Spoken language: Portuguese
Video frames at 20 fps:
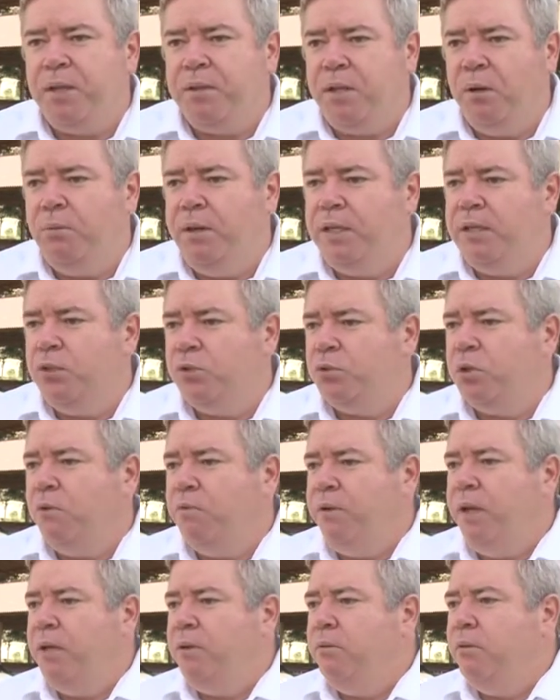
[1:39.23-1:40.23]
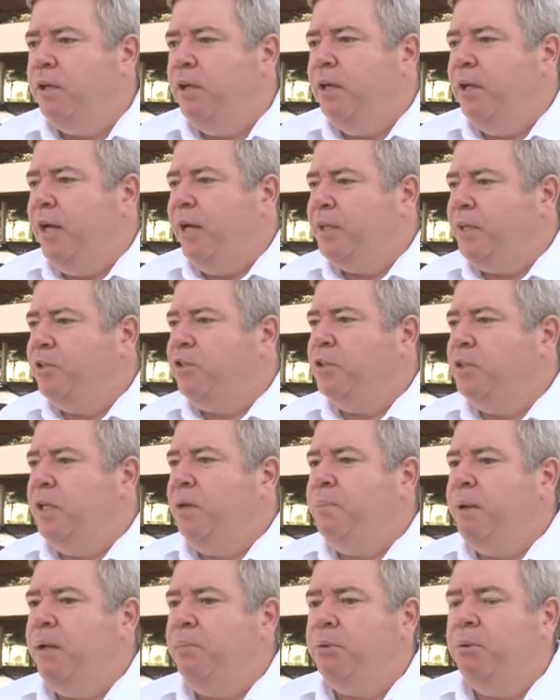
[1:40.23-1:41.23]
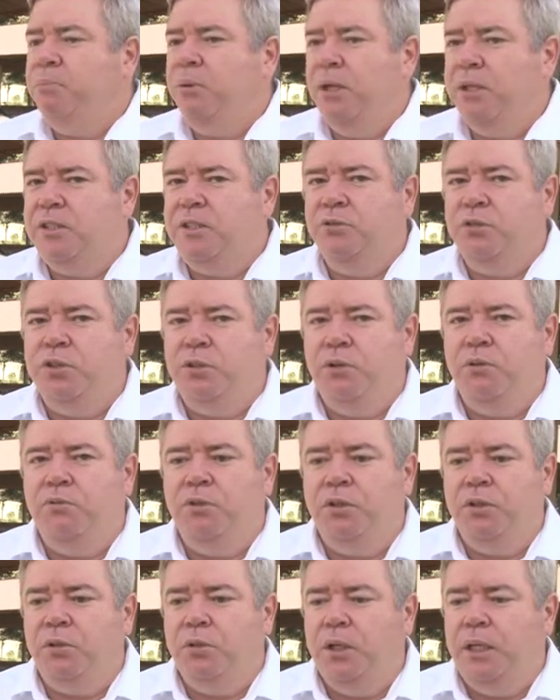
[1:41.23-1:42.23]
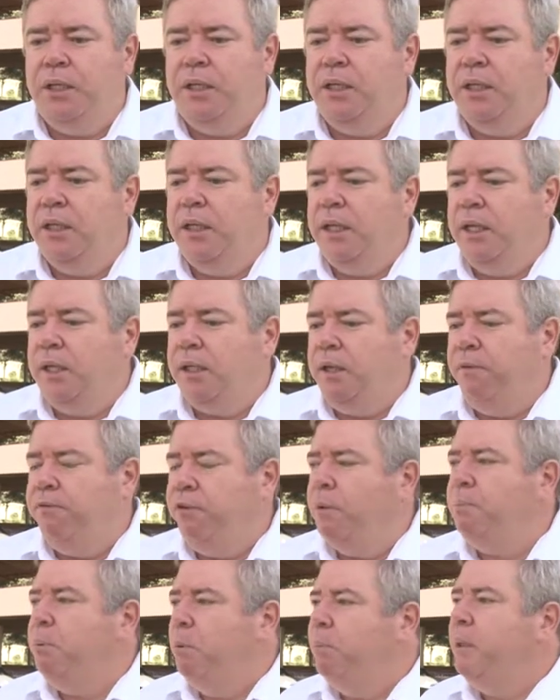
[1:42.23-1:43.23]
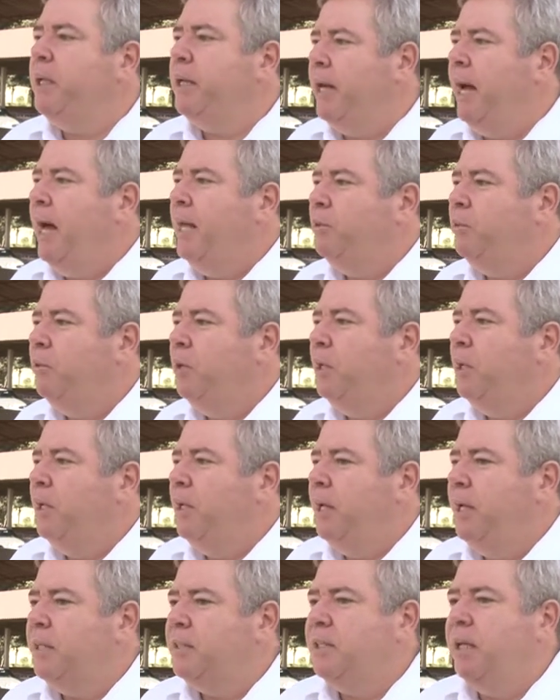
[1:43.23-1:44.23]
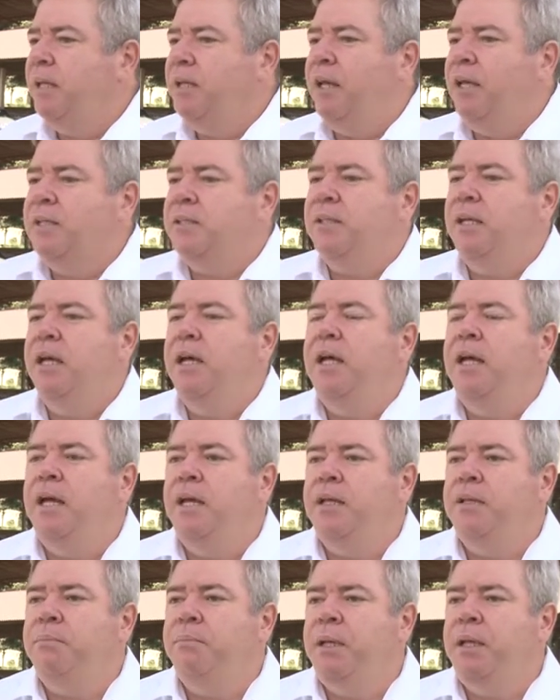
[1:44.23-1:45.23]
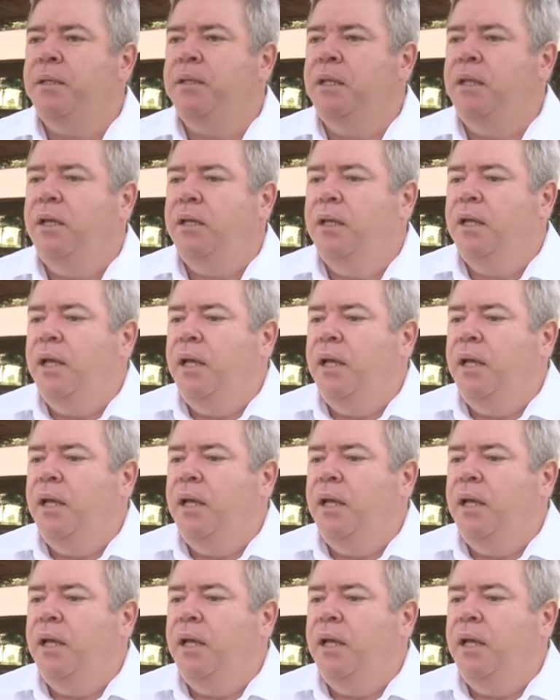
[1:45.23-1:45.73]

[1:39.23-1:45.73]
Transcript: Então é isso que eu venho aqui dizer para a população de Teoflotone, que foi publicado essa, essa emenda,